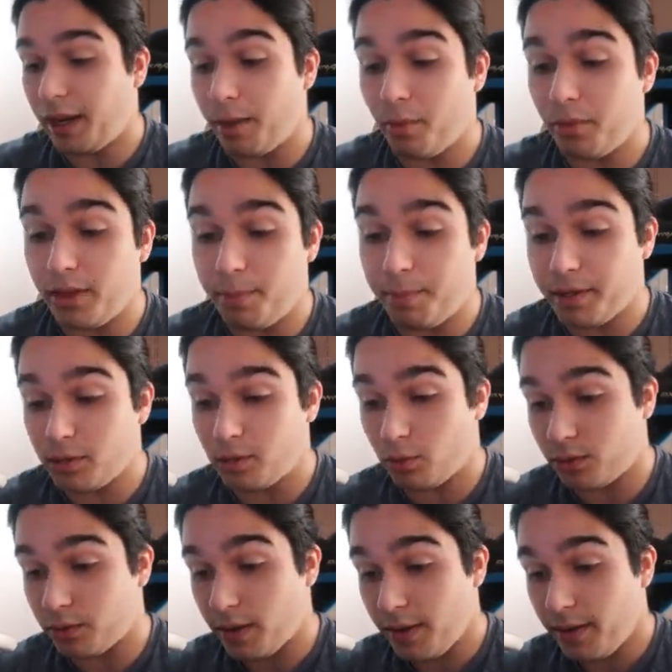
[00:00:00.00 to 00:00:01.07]
clairement n'est pas
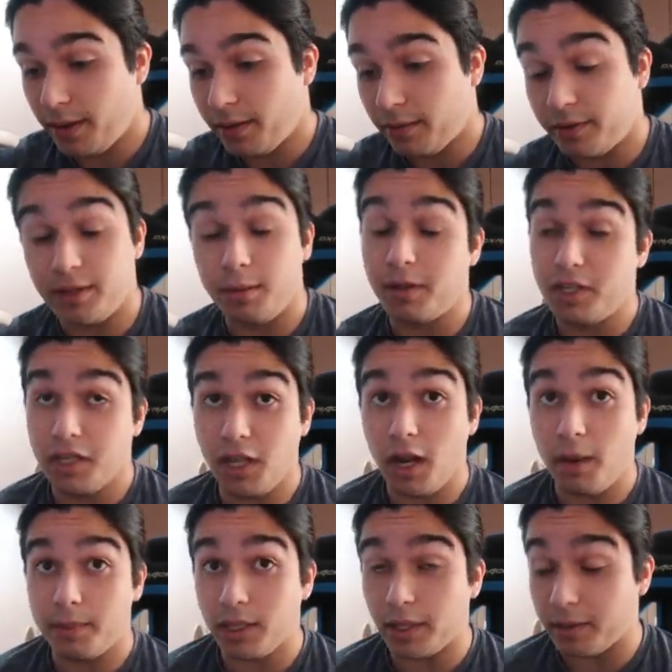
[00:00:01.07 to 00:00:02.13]
heureuse. Vous imaginez
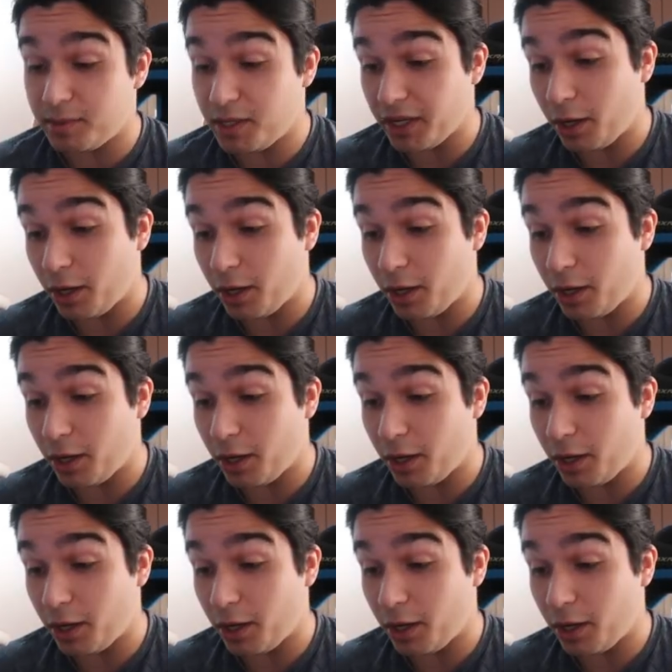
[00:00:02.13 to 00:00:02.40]
la petite